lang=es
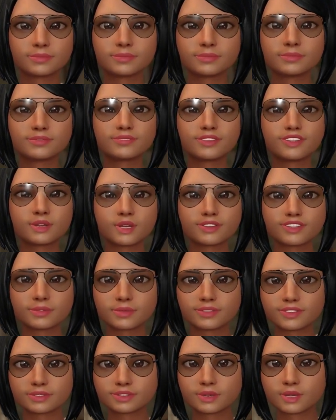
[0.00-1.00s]
Esperemos
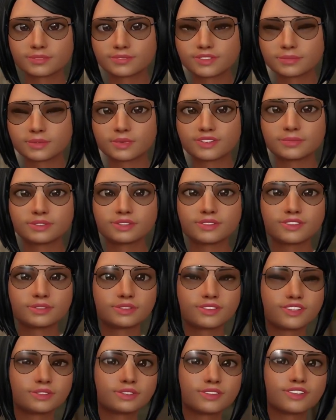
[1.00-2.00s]
que el nuevo enfoque de
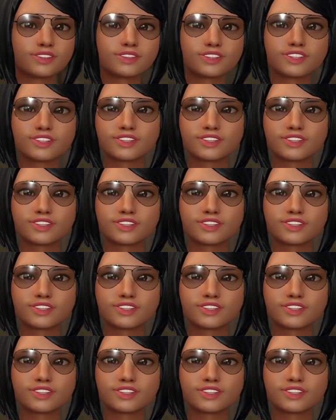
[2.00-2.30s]
enderezar el